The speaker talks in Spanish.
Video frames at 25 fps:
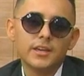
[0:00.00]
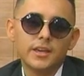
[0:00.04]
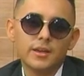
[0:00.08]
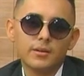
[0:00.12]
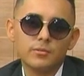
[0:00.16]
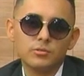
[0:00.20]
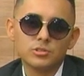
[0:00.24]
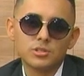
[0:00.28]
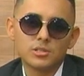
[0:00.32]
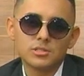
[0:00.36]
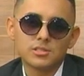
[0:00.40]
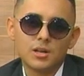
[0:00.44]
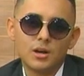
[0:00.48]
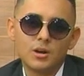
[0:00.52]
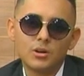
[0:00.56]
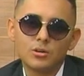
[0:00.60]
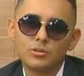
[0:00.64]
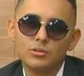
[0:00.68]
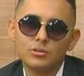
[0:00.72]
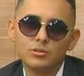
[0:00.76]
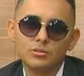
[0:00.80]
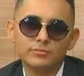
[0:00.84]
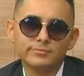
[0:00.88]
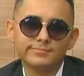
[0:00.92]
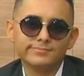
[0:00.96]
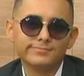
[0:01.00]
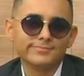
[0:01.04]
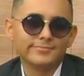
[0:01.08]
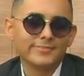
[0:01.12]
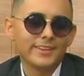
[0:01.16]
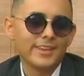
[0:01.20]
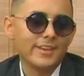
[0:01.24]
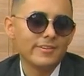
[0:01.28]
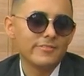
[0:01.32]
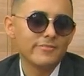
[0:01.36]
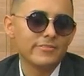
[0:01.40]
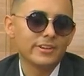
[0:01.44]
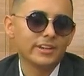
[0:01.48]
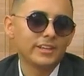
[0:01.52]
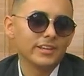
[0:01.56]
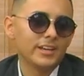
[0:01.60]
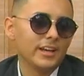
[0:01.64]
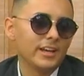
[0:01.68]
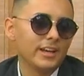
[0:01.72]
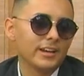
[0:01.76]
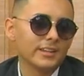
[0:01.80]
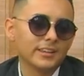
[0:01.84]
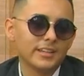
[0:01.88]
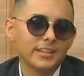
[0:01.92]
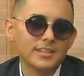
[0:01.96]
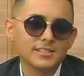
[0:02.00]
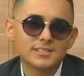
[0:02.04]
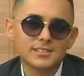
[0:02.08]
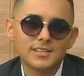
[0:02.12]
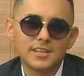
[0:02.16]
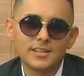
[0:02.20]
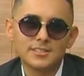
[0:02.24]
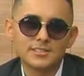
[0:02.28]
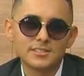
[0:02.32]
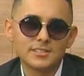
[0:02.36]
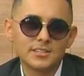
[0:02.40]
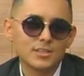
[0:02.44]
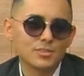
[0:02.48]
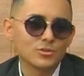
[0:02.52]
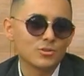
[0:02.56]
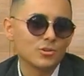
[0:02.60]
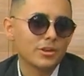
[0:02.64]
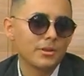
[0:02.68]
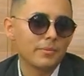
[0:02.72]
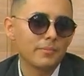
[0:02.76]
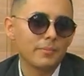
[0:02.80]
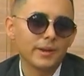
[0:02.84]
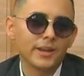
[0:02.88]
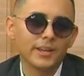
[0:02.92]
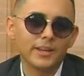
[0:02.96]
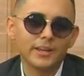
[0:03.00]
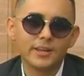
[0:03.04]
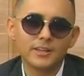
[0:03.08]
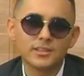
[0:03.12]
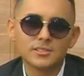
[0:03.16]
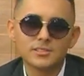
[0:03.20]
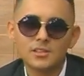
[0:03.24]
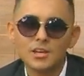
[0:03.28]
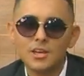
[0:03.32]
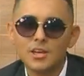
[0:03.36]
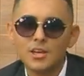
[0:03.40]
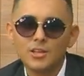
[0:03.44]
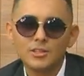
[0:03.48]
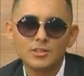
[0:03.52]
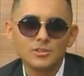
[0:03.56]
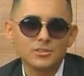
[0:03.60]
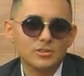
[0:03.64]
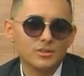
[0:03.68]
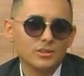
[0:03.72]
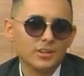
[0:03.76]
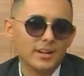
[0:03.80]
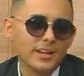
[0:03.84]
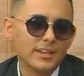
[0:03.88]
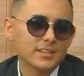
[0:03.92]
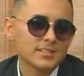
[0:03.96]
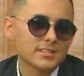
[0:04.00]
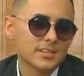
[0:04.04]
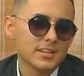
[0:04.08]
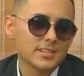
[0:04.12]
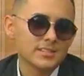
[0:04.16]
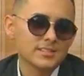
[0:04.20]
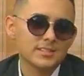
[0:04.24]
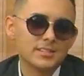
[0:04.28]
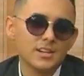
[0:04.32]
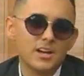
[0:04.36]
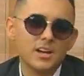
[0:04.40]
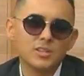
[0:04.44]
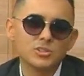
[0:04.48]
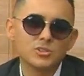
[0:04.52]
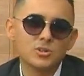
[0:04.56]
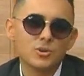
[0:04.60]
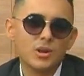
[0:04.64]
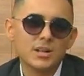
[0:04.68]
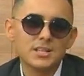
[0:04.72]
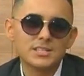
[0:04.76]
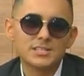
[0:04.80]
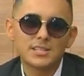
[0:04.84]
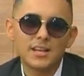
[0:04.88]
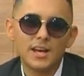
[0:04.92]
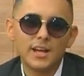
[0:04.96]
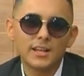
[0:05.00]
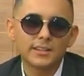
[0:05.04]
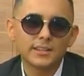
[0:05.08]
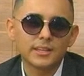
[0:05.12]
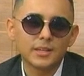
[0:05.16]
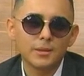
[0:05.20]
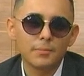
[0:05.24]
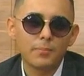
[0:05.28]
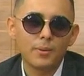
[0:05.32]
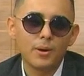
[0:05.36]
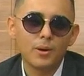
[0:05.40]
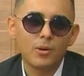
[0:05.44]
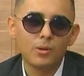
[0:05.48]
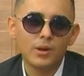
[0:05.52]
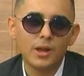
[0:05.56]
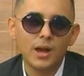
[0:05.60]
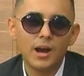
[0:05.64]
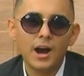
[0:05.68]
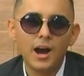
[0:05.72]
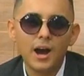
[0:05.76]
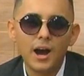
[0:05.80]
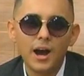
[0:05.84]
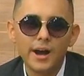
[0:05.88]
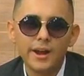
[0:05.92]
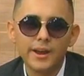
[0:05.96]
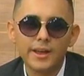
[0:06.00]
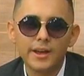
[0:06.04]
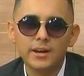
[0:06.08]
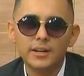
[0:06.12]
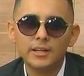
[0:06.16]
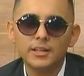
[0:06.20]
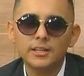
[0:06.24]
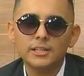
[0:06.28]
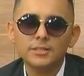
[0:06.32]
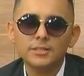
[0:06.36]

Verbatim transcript: hemos estado con infinidad de artistas, Jason Jiménez, Jonales Castaño, Alzate, Paola Jara,